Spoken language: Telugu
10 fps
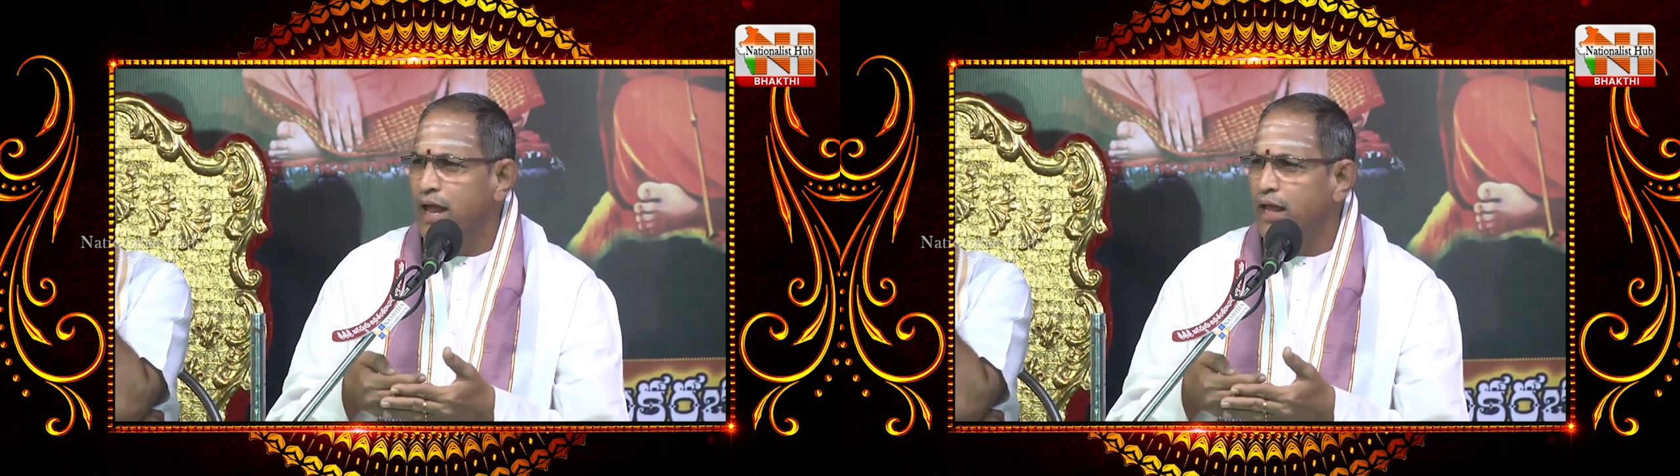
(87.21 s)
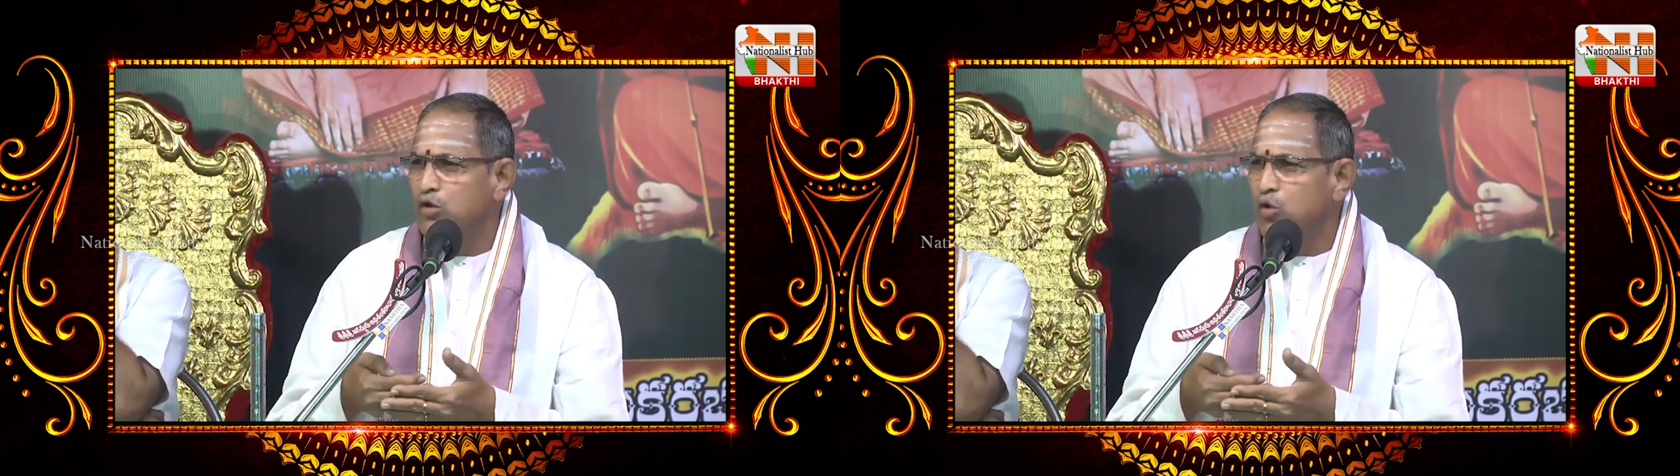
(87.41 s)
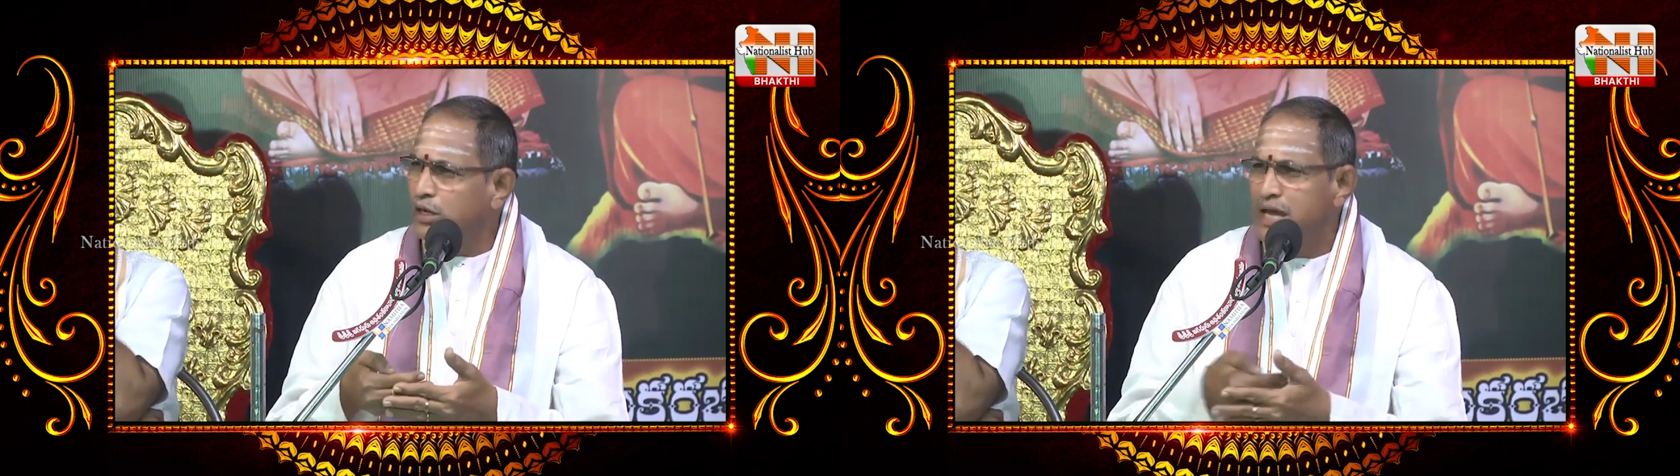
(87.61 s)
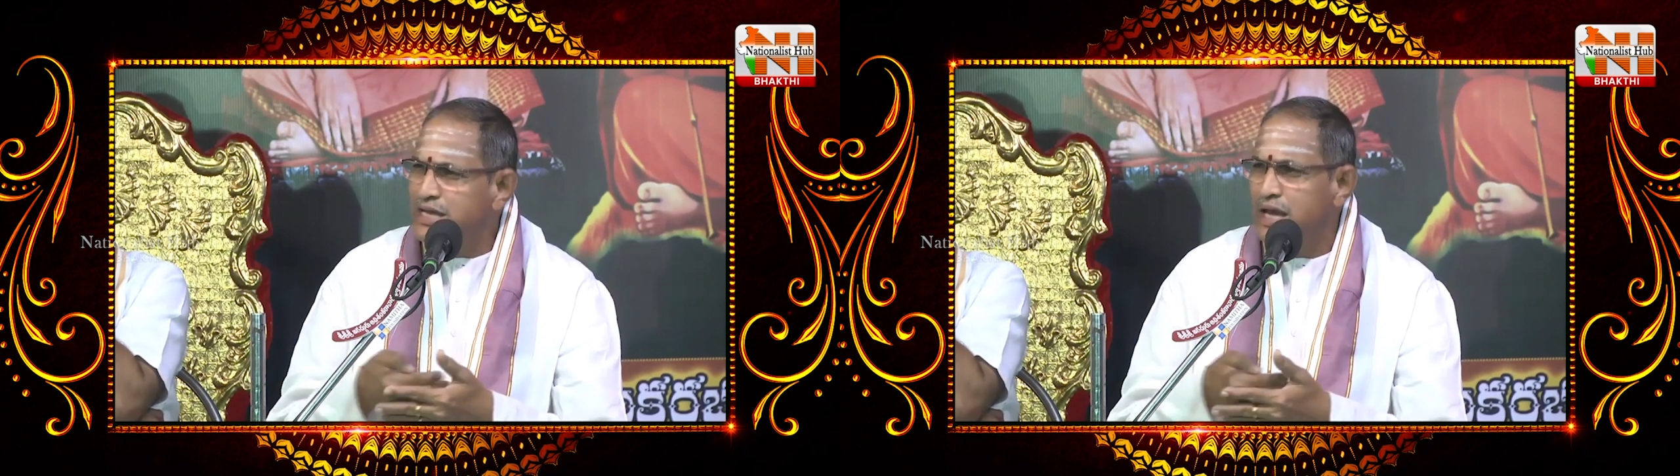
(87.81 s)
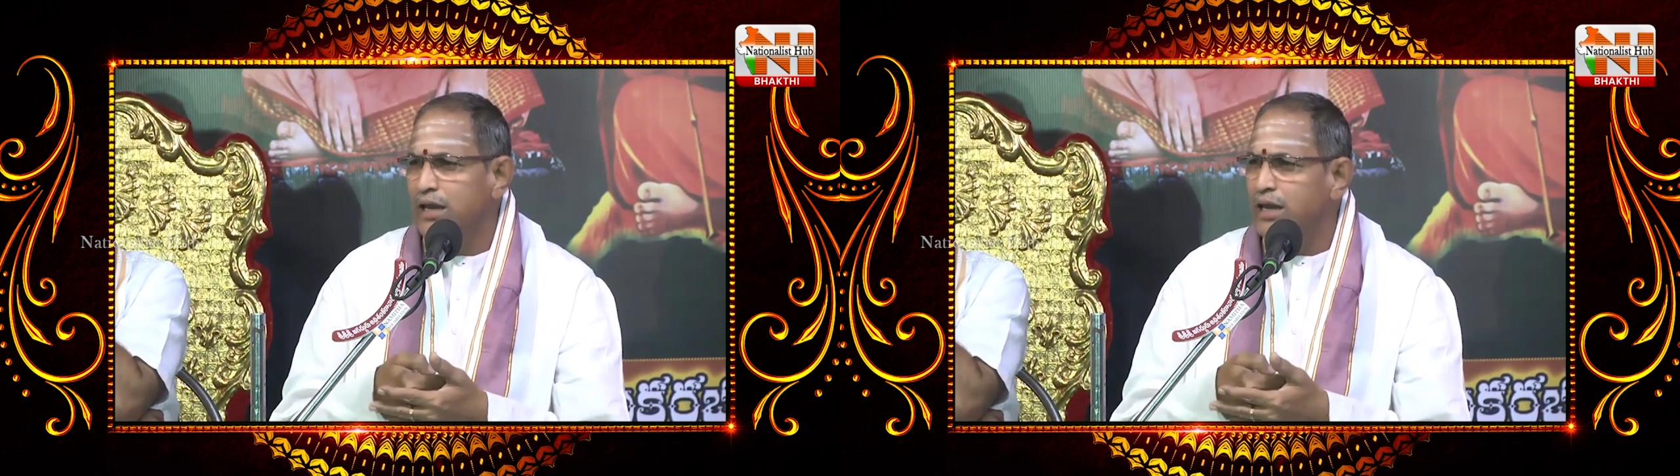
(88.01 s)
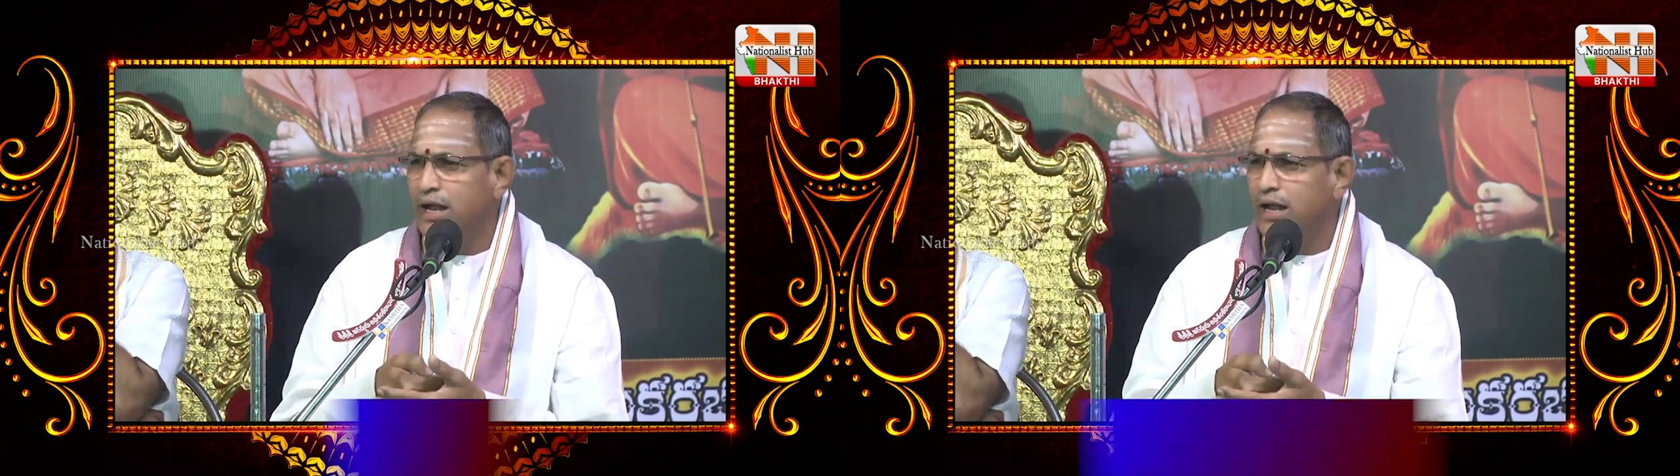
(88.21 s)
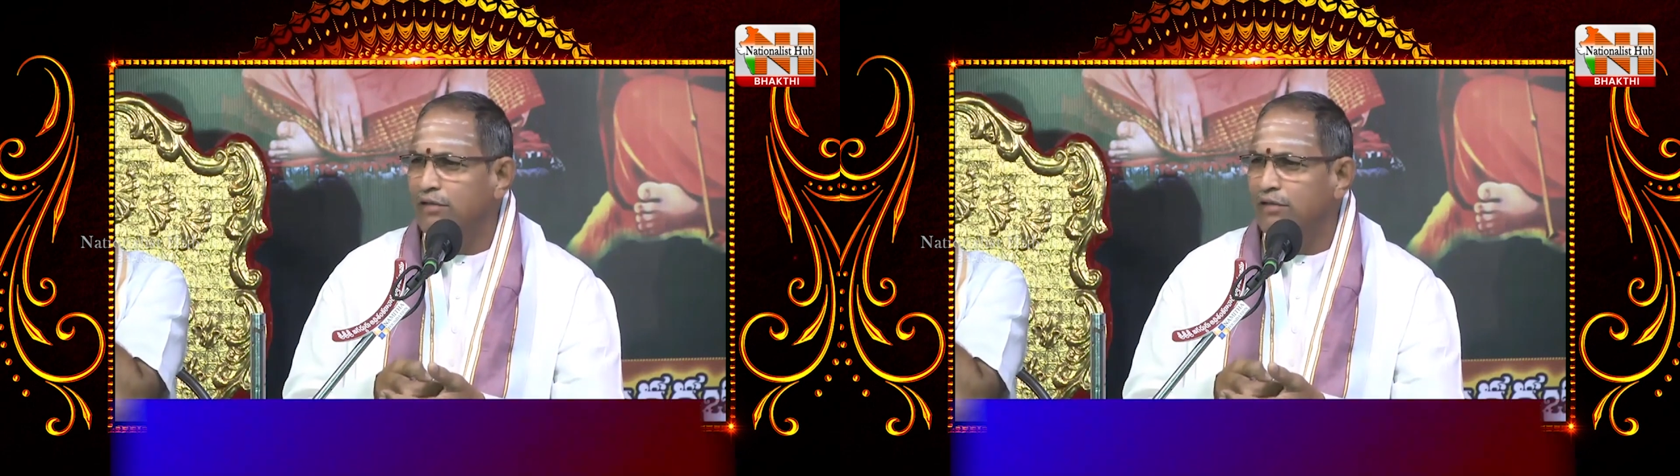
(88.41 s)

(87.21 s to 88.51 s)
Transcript: ఏడాదికి ఒక్కసారైనా